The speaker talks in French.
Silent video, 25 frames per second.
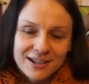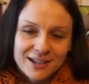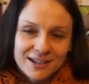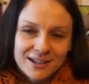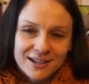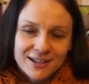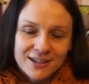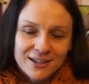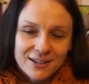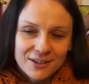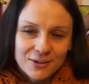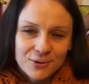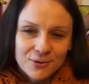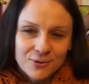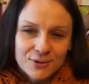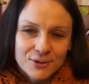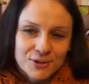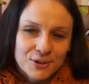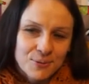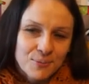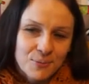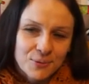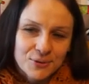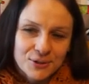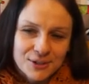Et donc
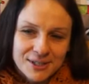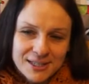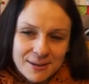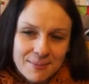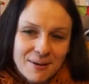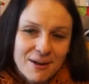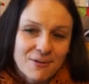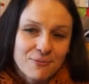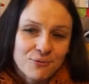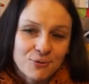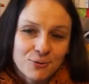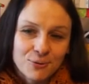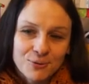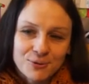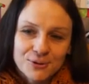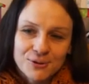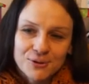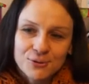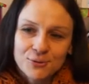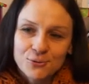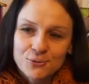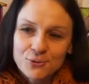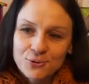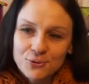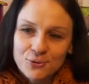je pense que ça
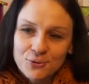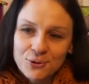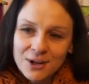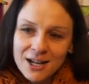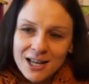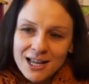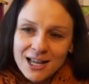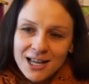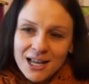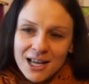m'influence toujours